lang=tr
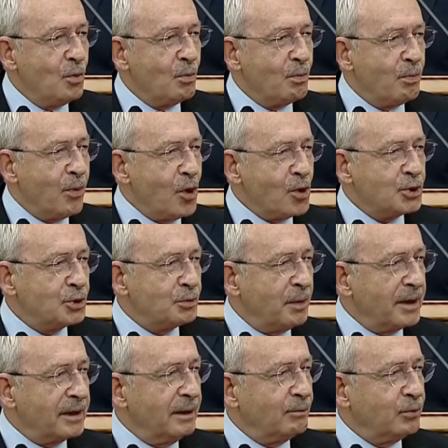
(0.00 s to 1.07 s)
borç
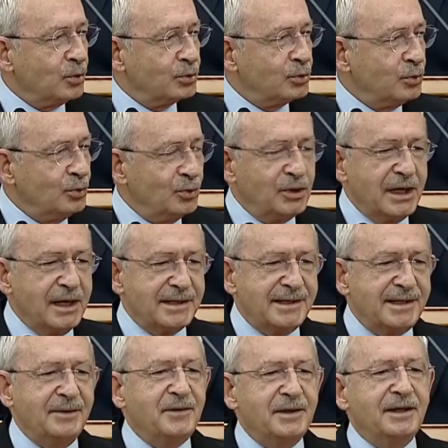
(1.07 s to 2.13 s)
para buldu diye
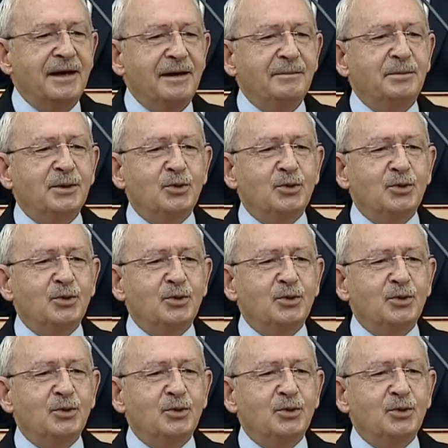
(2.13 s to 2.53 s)
sevinen